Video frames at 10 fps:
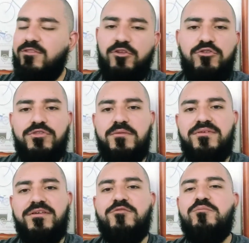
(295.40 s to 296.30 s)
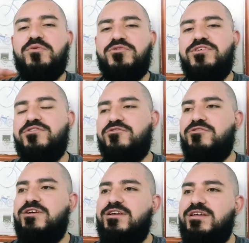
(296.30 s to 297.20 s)
Todo debe ser un
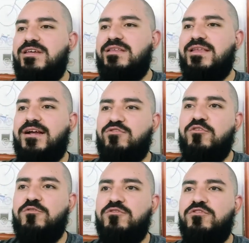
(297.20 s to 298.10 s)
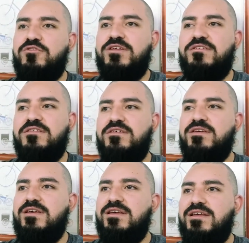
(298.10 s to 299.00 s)
proceso y tan no funciona así